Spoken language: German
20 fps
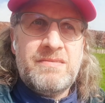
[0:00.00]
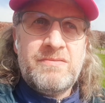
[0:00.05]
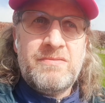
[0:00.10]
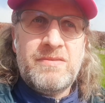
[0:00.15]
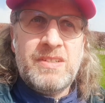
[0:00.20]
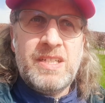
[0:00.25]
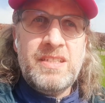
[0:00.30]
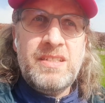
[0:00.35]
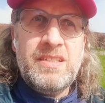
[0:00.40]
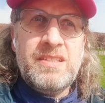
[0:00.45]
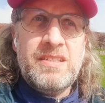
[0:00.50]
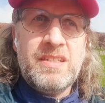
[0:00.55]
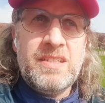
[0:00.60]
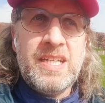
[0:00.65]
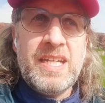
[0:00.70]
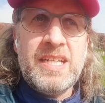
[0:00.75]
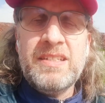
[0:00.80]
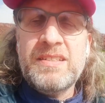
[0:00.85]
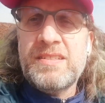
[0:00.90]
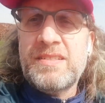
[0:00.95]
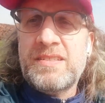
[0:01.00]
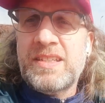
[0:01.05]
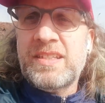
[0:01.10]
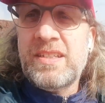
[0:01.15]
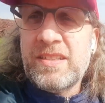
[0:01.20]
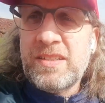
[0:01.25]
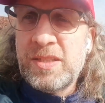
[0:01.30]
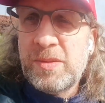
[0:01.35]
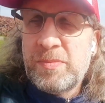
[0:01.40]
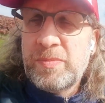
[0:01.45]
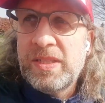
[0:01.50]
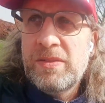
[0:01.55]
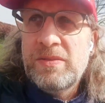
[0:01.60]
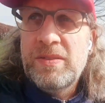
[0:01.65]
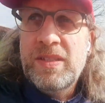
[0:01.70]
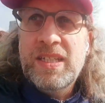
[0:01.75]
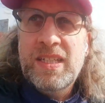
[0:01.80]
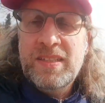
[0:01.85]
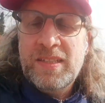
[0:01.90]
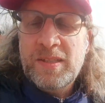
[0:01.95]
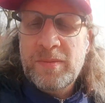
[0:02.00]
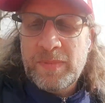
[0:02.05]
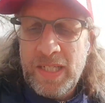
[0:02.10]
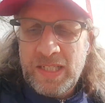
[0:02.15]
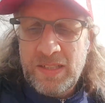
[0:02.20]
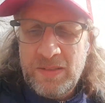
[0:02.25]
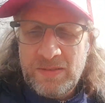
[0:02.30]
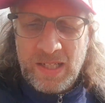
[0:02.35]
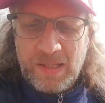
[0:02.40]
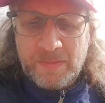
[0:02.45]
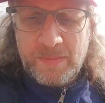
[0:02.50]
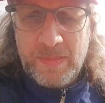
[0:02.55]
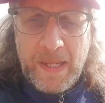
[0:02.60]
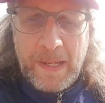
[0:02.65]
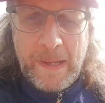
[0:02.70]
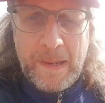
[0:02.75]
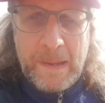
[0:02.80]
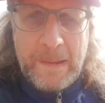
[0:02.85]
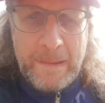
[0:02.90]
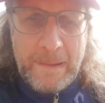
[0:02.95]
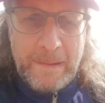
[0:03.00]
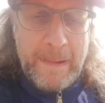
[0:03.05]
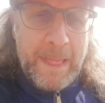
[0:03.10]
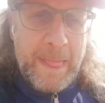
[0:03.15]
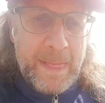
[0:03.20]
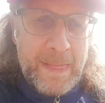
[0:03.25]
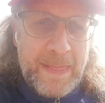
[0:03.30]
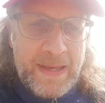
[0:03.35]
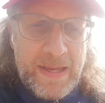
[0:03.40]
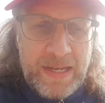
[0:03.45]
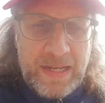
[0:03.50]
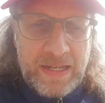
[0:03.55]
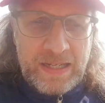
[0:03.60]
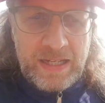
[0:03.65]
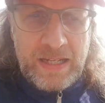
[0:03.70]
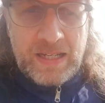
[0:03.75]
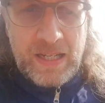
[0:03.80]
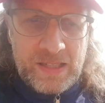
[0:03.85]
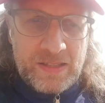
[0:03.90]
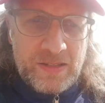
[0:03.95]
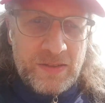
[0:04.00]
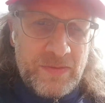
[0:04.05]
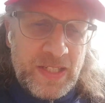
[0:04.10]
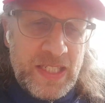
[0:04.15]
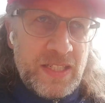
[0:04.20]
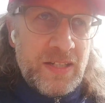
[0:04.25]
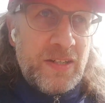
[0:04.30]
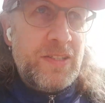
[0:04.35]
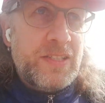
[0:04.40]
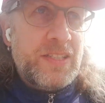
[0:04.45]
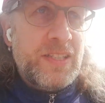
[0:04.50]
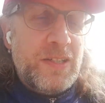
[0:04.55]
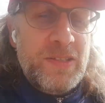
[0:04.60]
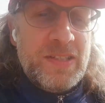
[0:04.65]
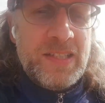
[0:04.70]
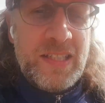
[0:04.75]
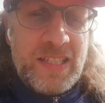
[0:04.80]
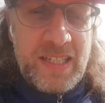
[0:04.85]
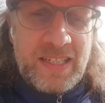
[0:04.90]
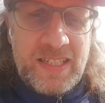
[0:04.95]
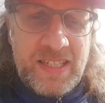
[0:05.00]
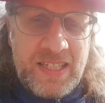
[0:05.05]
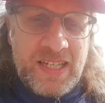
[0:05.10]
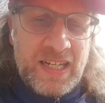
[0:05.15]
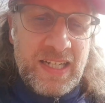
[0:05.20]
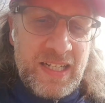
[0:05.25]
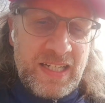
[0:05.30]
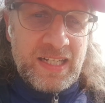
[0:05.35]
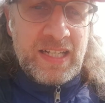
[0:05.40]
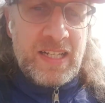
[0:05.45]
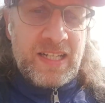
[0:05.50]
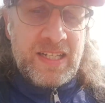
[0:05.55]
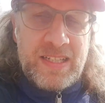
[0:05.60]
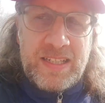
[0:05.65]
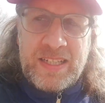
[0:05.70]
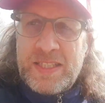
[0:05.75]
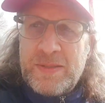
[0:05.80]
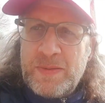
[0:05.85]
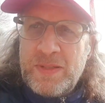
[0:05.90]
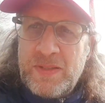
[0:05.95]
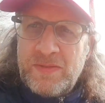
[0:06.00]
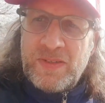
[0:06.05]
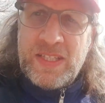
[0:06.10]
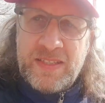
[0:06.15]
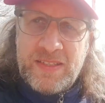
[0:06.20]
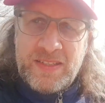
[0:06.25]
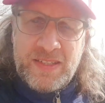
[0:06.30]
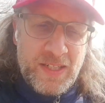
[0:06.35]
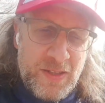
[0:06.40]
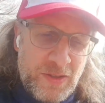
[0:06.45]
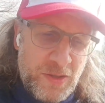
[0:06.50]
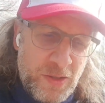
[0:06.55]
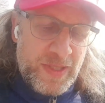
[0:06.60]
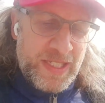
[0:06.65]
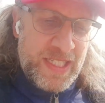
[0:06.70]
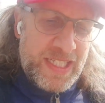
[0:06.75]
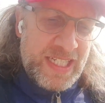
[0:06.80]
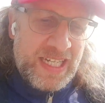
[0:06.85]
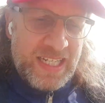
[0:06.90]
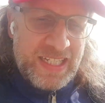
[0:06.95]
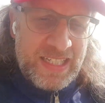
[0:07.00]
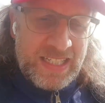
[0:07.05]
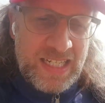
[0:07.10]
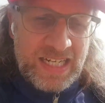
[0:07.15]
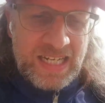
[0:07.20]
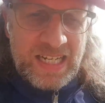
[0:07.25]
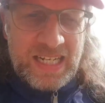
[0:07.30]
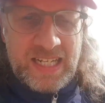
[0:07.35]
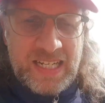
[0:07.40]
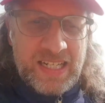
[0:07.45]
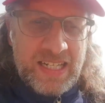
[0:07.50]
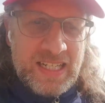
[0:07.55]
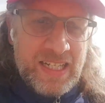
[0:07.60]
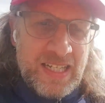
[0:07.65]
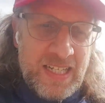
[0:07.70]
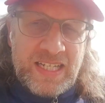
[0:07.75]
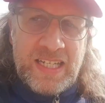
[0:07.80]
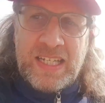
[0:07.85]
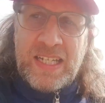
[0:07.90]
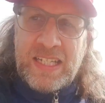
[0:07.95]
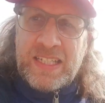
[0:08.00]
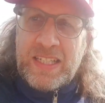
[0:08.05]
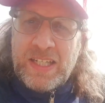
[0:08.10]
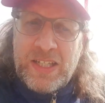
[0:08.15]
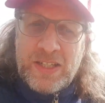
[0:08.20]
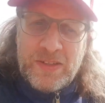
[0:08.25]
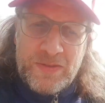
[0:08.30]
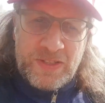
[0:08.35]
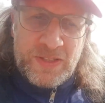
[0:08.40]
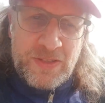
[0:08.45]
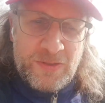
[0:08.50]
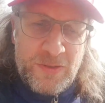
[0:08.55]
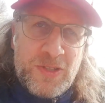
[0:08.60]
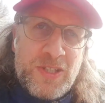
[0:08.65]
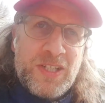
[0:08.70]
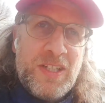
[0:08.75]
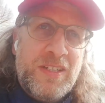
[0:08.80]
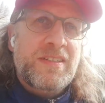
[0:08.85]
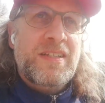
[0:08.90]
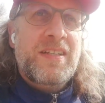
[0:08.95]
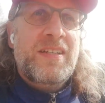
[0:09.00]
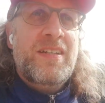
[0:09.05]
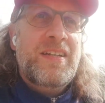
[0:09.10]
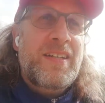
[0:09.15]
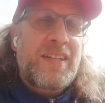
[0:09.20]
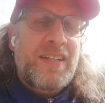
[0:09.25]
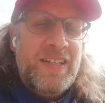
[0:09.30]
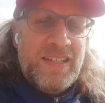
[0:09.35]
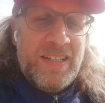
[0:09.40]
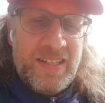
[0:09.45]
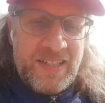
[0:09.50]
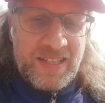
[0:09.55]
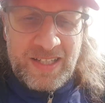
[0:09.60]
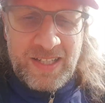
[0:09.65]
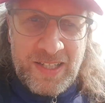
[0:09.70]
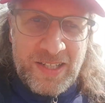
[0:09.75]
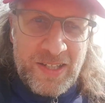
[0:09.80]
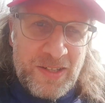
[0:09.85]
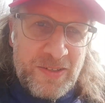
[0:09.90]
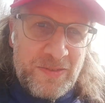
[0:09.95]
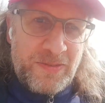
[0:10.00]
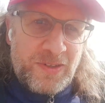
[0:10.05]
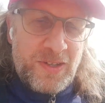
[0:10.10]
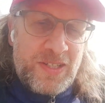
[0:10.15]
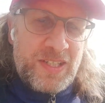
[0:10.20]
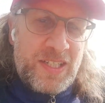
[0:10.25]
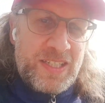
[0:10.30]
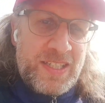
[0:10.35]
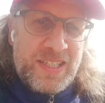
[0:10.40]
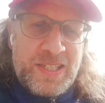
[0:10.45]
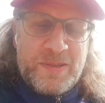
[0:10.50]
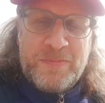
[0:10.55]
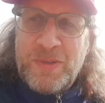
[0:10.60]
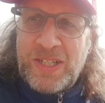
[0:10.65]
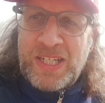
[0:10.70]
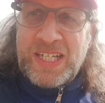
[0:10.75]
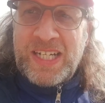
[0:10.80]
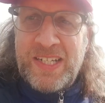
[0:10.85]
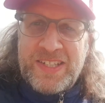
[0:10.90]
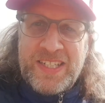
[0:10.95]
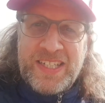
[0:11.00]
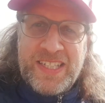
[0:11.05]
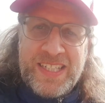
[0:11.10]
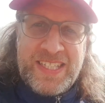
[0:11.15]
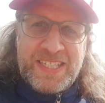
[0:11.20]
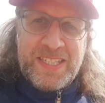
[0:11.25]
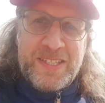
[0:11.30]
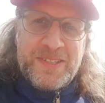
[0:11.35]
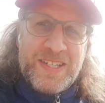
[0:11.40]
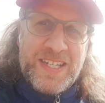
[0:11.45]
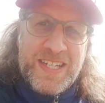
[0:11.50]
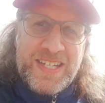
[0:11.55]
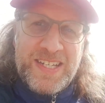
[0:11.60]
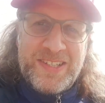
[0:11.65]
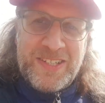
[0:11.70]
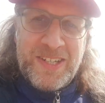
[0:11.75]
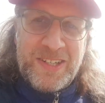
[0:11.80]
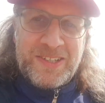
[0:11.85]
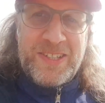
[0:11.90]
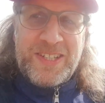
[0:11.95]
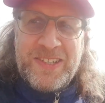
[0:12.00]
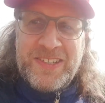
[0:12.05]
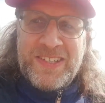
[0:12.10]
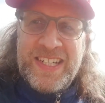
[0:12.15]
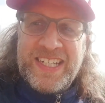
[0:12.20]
weil ich ein Andersdenkender bin und eine andere Meinung habe. Naja, also wenn ihr euch da auskennt, Lasst mich wissen in den Kommentaren. Danke fürs Zuschauen, Freunde der demokratischen Erziehung. Ciao, ciao.